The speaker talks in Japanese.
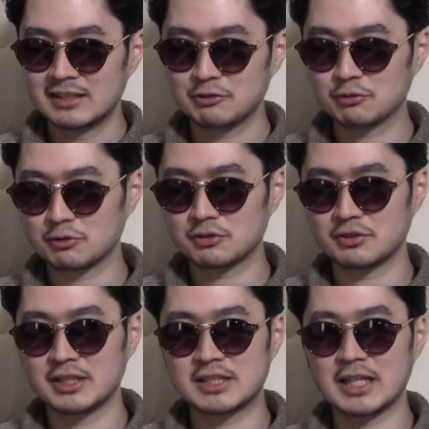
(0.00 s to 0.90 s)
のこ
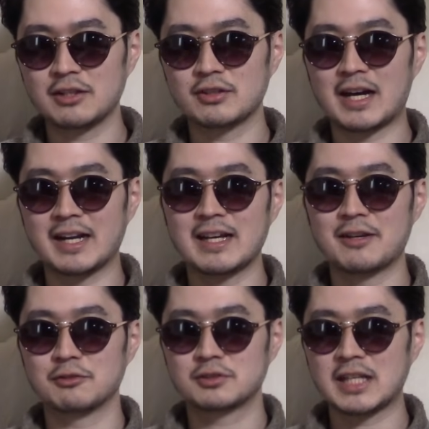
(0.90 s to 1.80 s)
の一連の流れ、
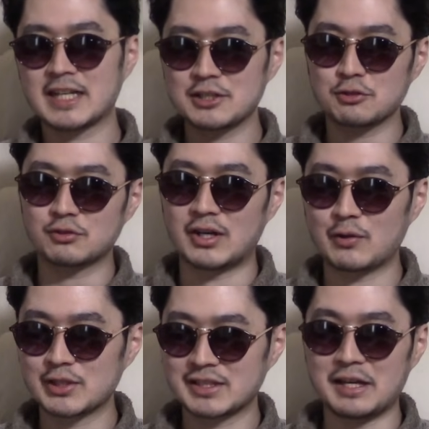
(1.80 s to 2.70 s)
あの最近ちょっと
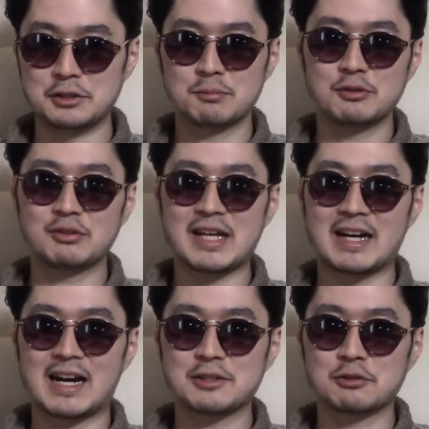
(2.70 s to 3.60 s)
こいつさ自分のなん
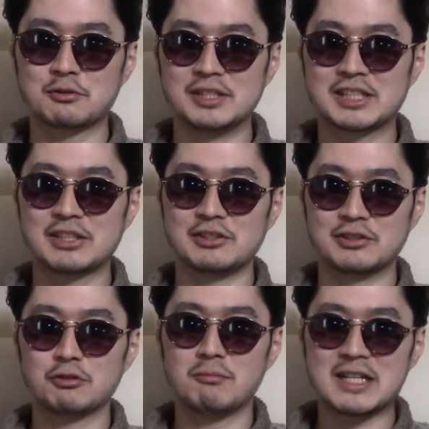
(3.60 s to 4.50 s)
か家族いじ
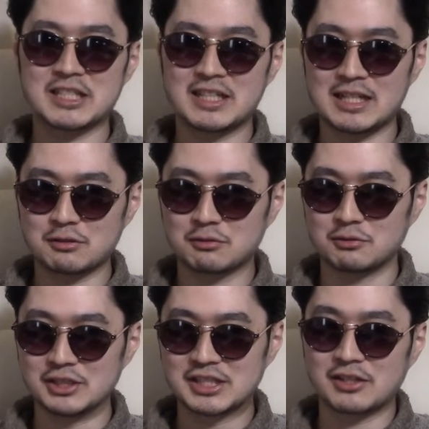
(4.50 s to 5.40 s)
る遠回しに家
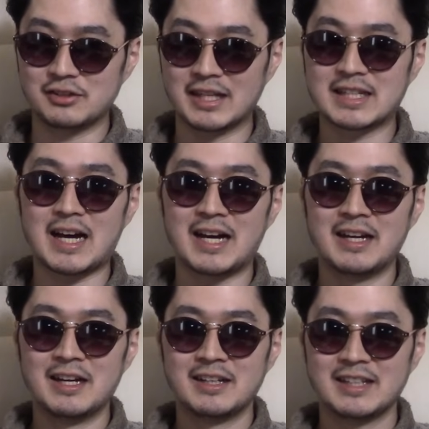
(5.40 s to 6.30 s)
族をいじるネタ
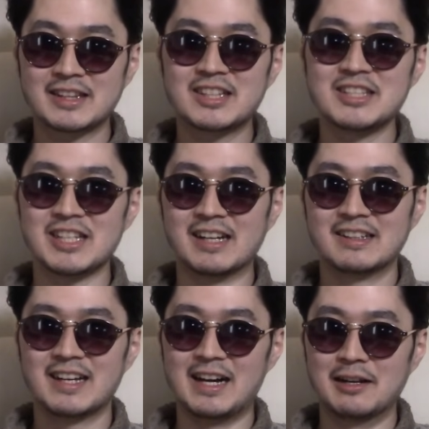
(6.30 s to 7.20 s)
やってんじゃん。
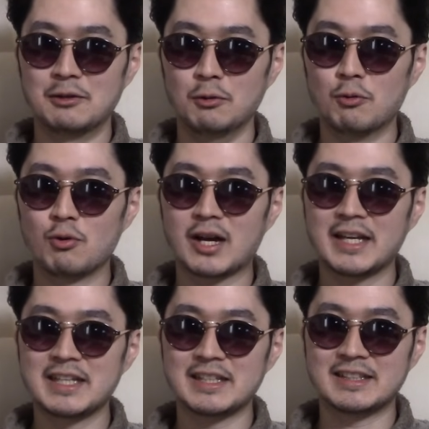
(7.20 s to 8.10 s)
なんか老
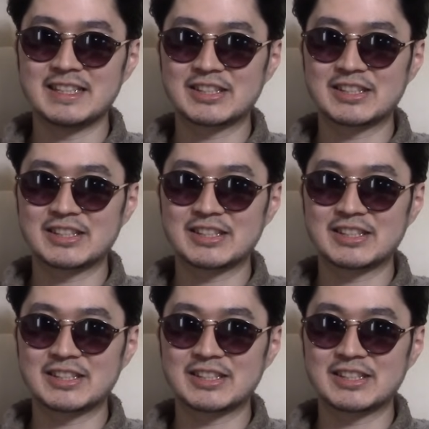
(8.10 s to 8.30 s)
害に